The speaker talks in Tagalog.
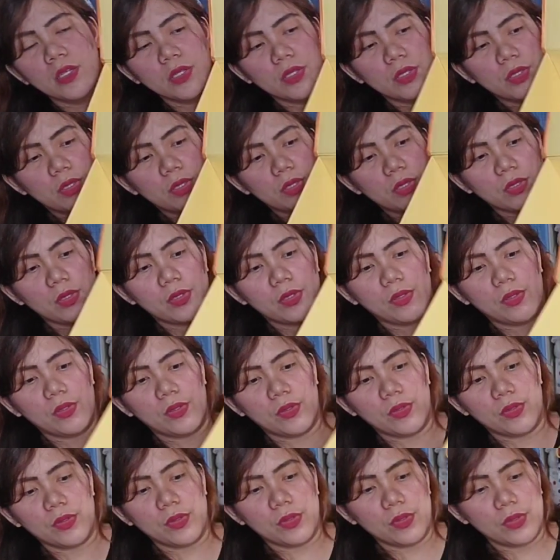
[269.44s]
So,
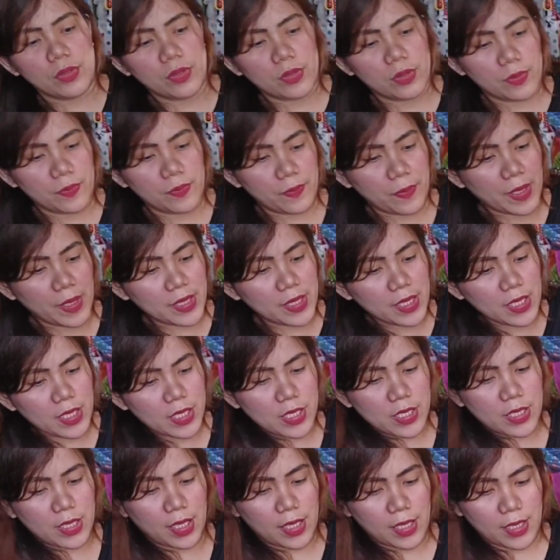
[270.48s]
pwede
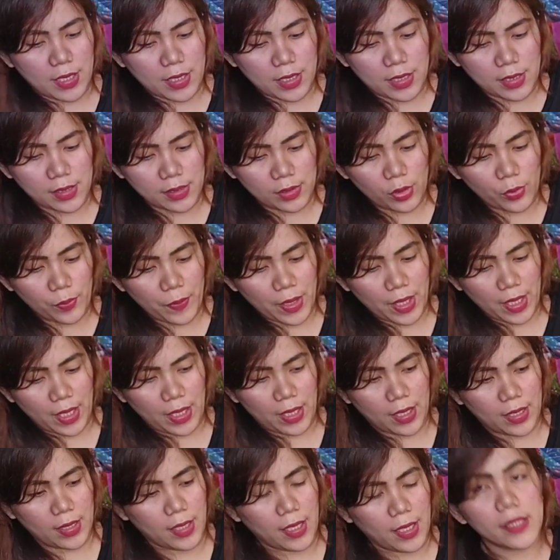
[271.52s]
siyang
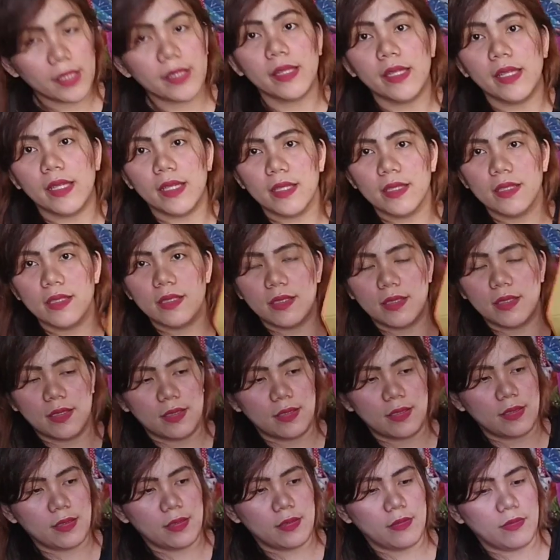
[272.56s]
tupiin like this.